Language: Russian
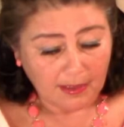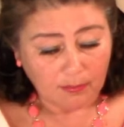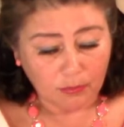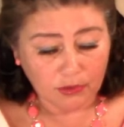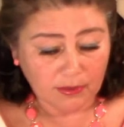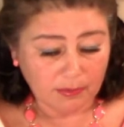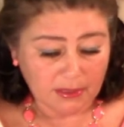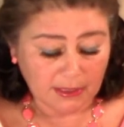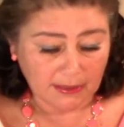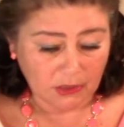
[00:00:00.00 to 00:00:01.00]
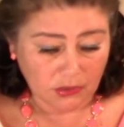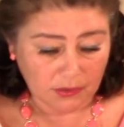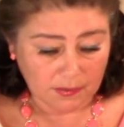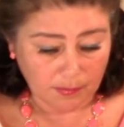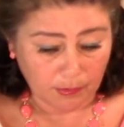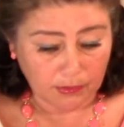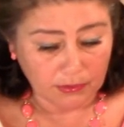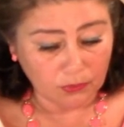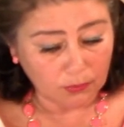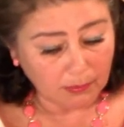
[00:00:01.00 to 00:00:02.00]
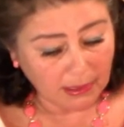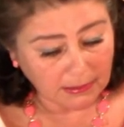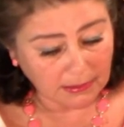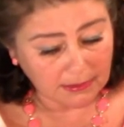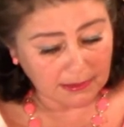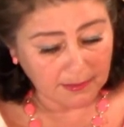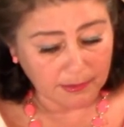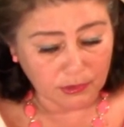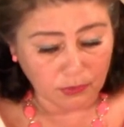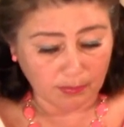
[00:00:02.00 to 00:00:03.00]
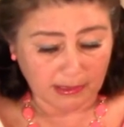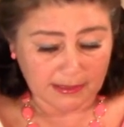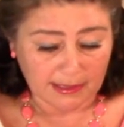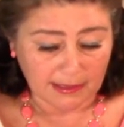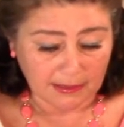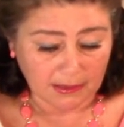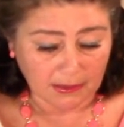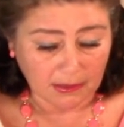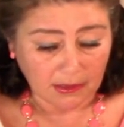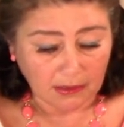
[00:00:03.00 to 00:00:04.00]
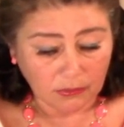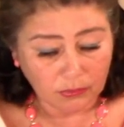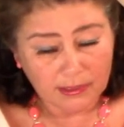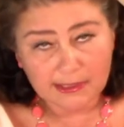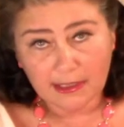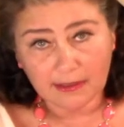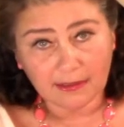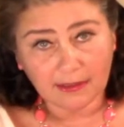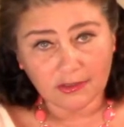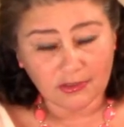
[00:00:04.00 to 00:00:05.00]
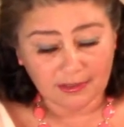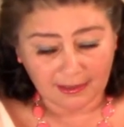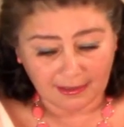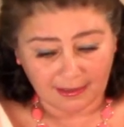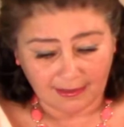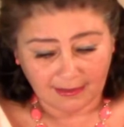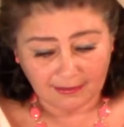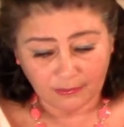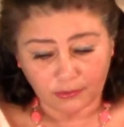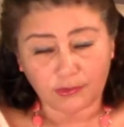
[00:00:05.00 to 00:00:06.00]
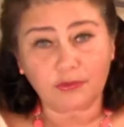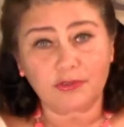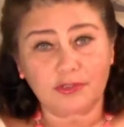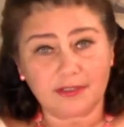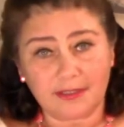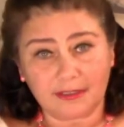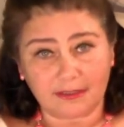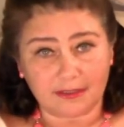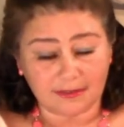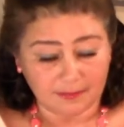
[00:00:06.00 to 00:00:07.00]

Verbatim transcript: Можно бесконечно спорить, гуманно так поступать или нет, но если иначе никак, то что же делать?